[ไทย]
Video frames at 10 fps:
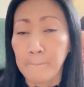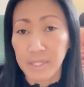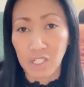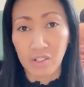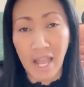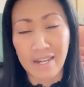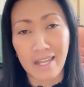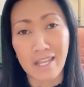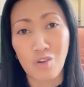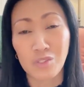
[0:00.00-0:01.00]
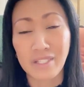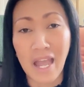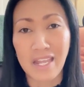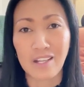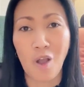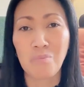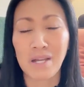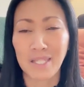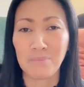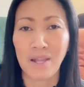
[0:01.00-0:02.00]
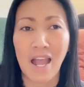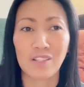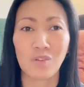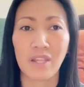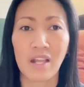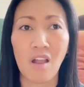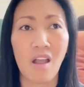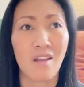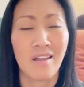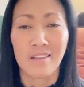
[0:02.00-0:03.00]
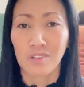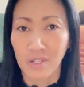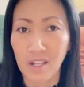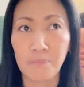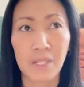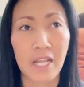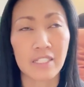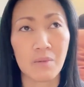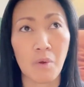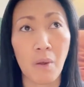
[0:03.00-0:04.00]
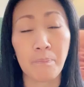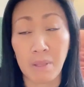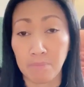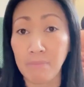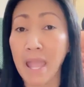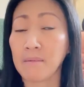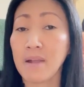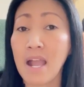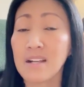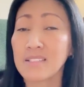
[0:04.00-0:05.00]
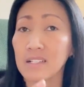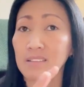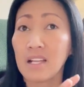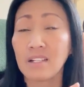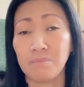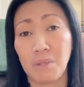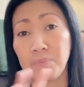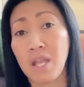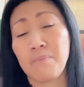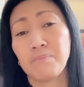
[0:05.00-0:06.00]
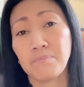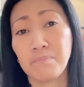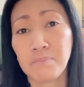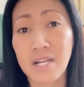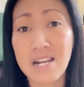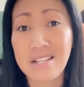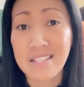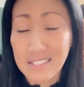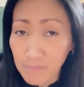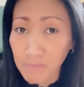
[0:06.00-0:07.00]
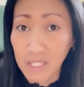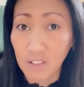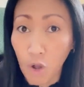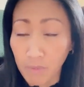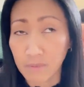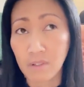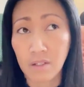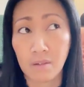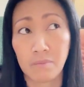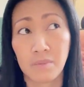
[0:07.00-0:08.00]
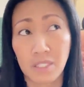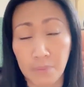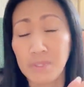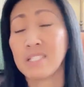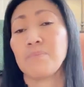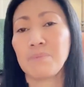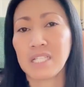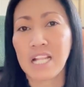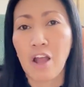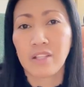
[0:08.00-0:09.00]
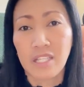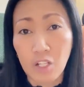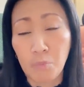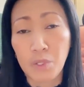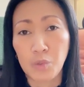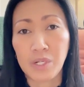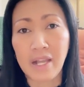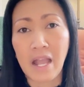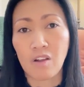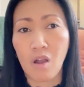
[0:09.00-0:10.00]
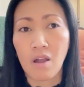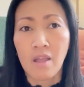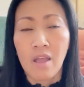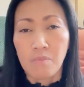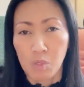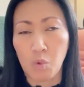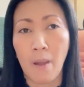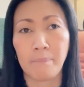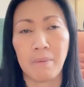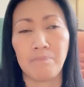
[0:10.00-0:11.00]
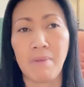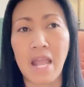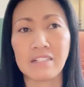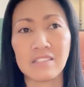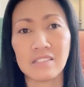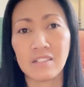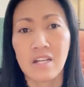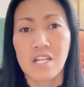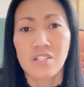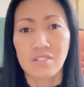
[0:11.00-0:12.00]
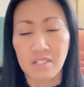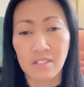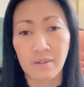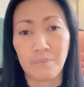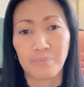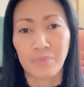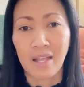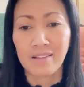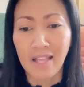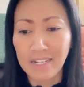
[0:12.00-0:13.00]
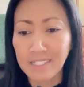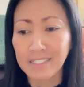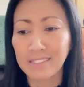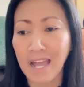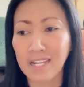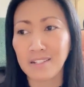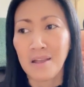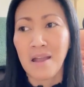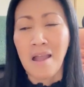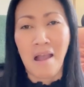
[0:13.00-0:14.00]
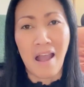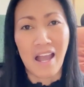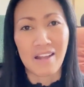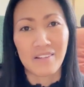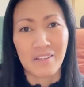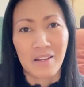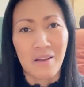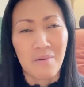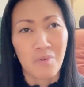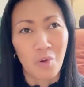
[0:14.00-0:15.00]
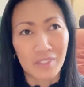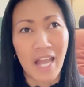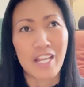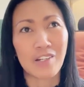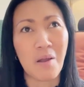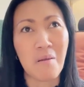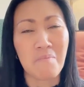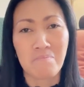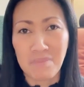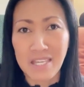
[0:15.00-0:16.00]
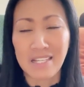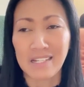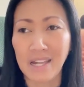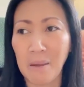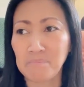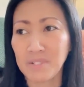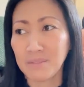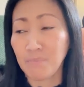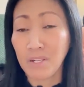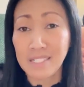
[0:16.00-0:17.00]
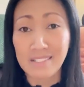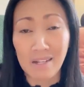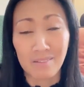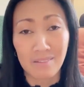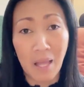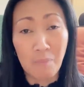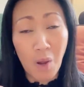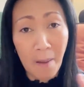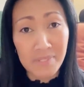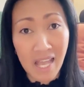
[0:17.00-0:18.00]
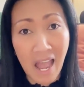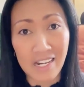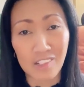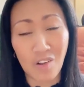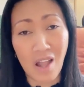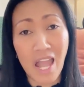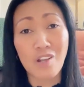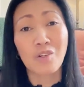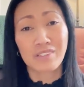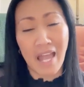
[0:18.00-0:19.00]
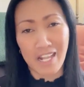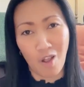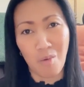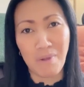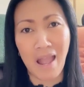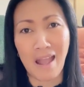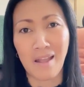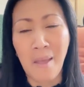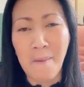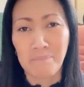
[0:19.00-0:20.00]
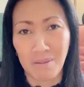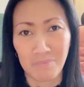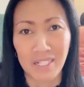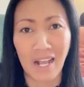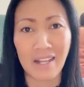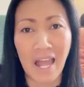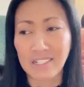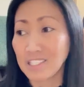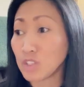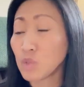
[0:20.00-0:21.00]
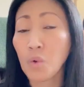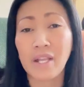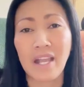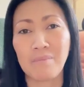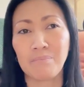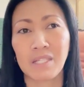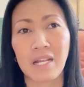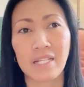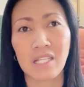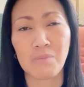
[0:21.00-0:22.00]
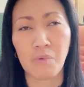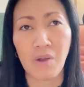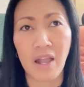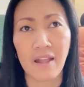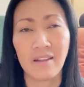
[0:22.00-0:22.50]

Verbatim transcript: เปิดโอกาสให้คนไทยเข้ามาทำงาน ตรงนี้ก็ตรงนี้ก็เป็นอะไรที่แบบว่าเปลี่ยนแปลงมาก จากถ้าเกิดเปรียบเทียบเมื่อ 20 ปีก่อนเกือบ20 ปีที่แล้วที่นิวยู่นะคะก็มีความเปลี่ยนแปลงเยอะ ซึ่งทั้งนี้ทั้งนั้นคนไทยก็มีนะคะเปิดบริษัททำความสะอาดแล้วก็ให้คนไทยเข้ามาเป็นพนักงานคือช่วยกันเป็นอะไรที่แบบว่า